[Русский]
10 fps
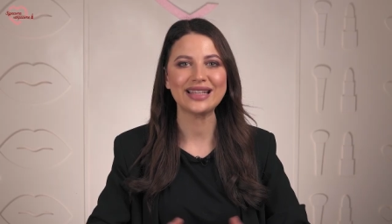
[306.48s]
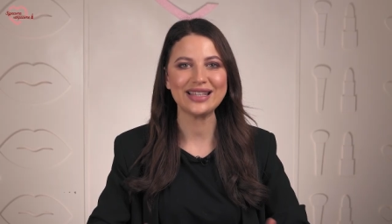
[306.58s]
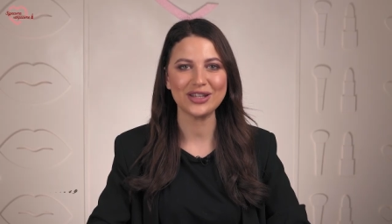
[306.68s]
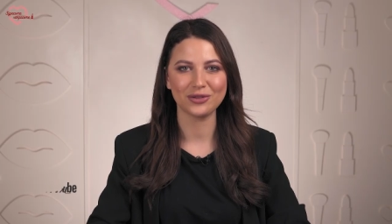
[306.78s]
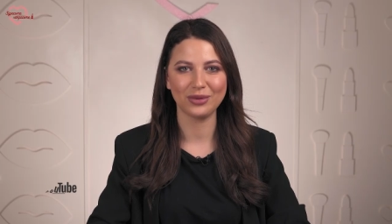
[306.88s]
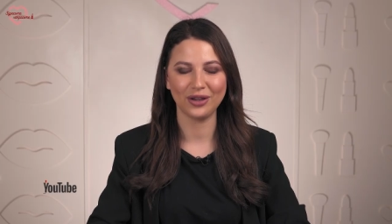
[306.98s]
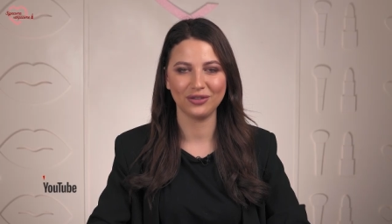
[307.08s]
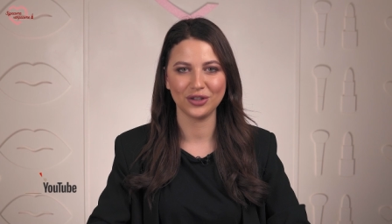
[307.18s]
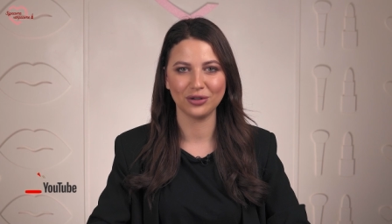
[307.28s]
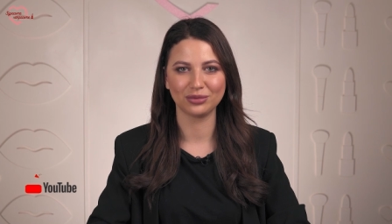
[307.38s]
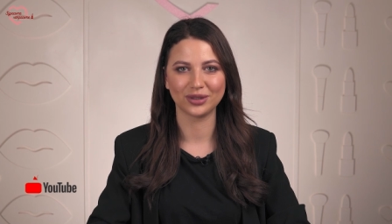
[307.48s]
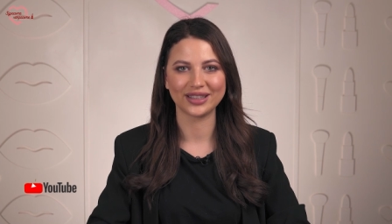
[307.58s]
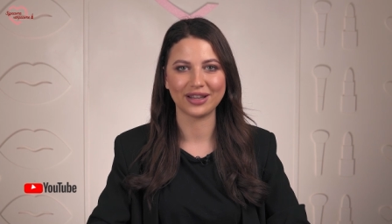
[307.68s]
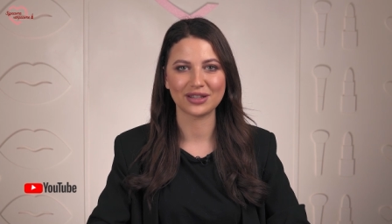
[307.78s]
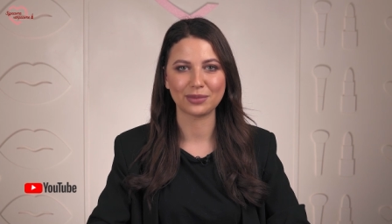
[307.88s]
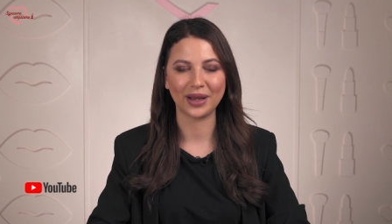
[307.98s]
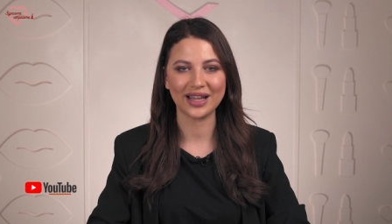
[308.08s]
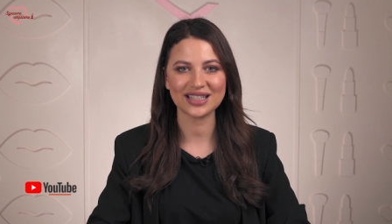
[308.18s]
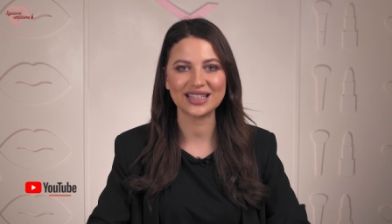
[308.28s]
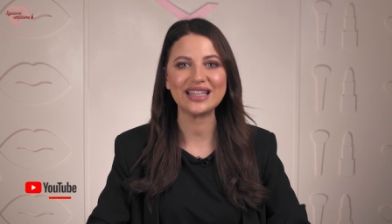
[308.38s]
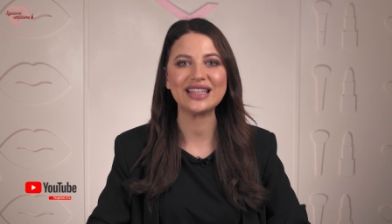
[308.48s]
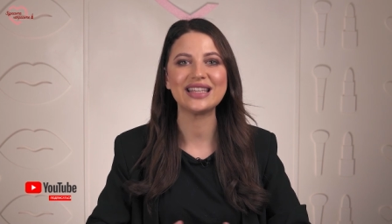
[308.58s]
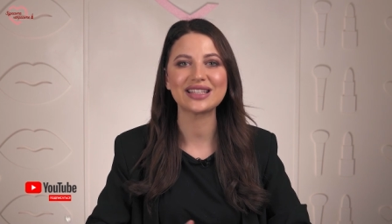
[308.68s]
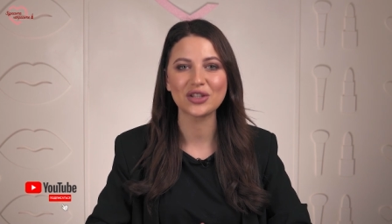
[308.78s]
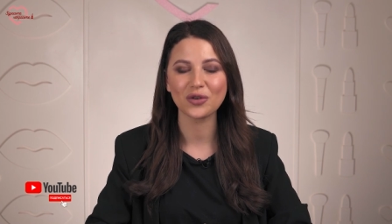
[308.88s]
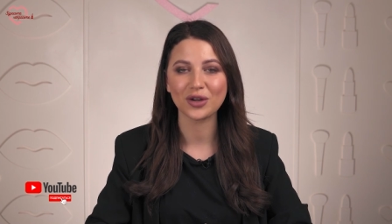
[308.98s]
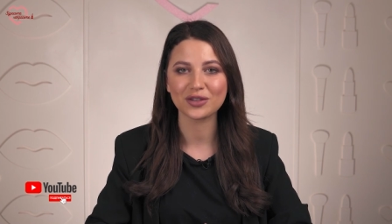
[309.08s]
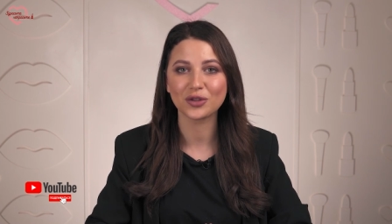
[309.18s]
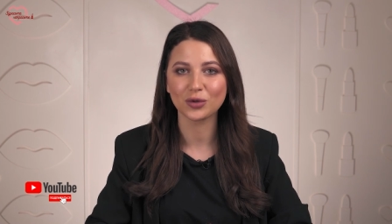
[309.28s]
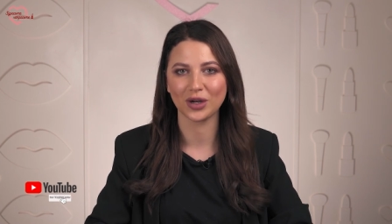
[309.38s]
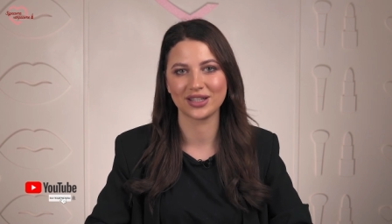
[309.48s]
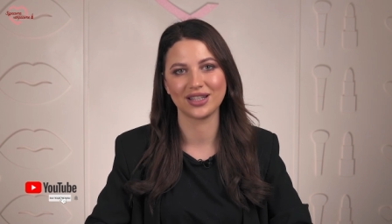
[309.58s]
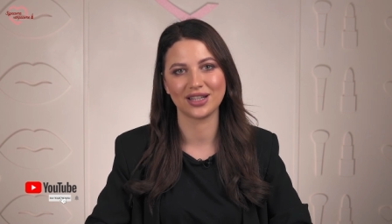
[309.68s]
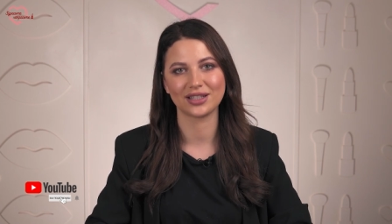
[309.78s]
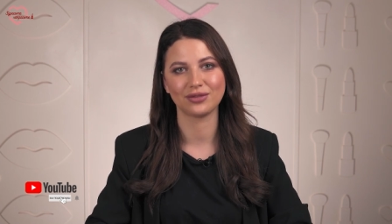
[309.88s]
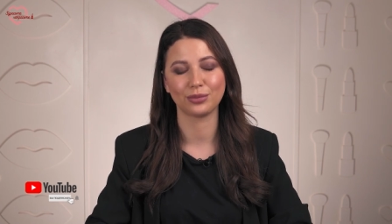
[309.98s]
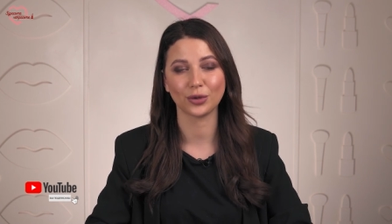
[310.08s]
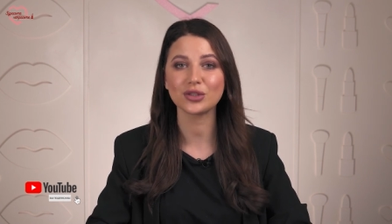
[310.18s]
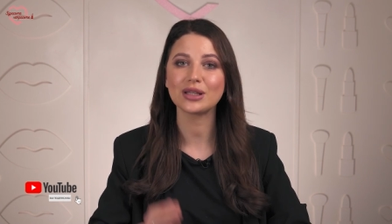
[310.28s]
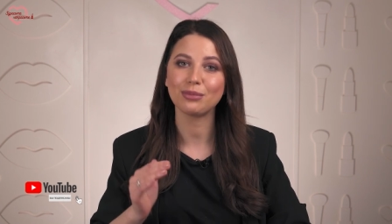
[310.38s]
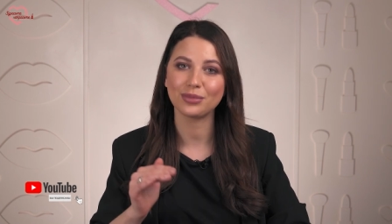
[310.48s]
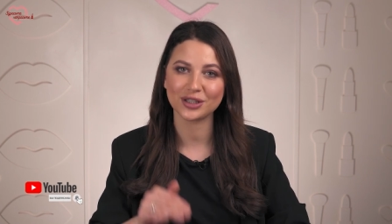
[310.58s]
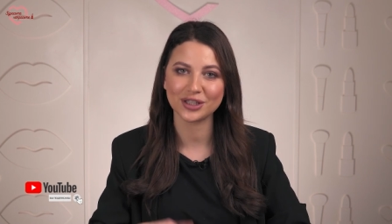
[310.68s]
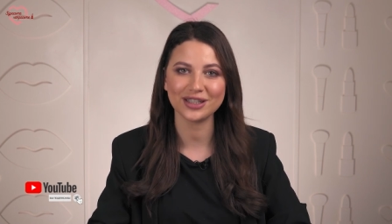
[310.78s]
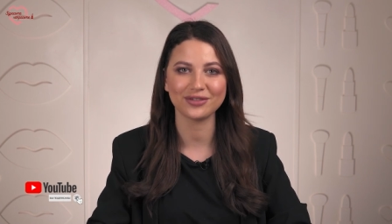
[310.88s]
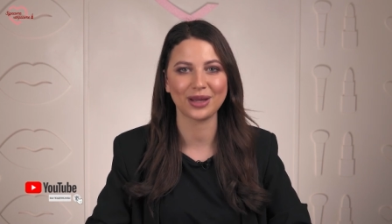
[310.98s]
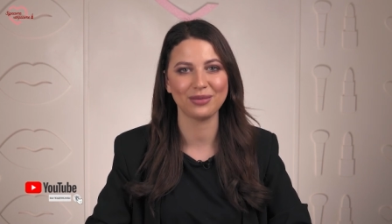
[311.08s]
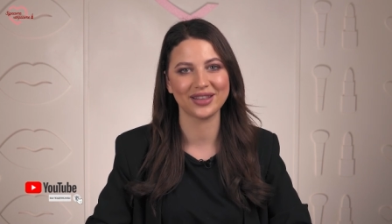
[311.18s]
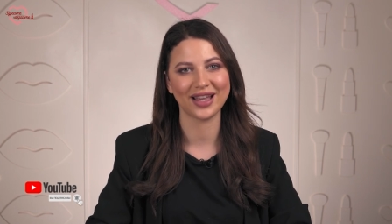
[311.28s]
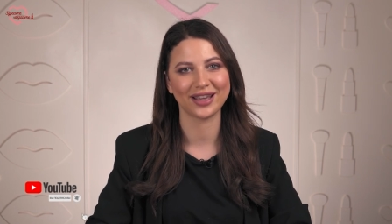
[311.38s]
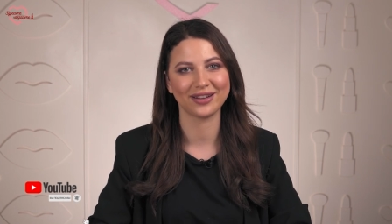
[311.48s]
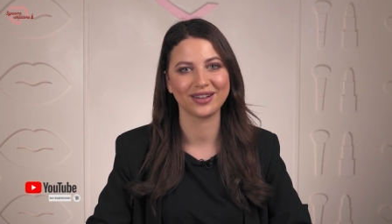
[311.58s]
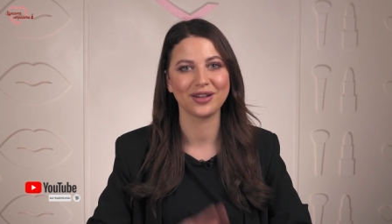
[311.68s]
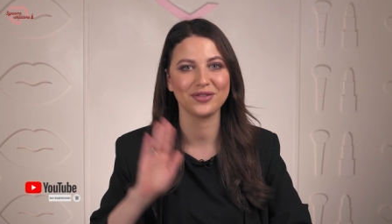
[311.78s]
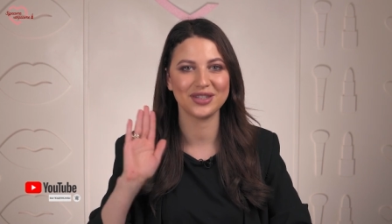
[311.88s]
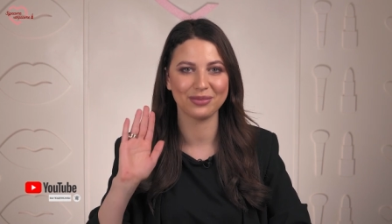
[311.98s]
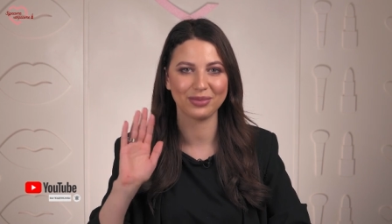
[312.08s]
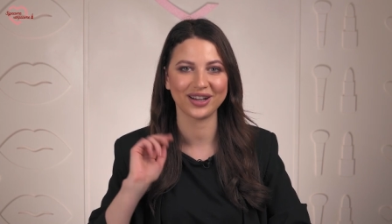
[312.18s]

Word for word: Надеюсь, мое видео было для вас полезно. Если у вас вдруг остались вопросы, пишите в комментариях. Всем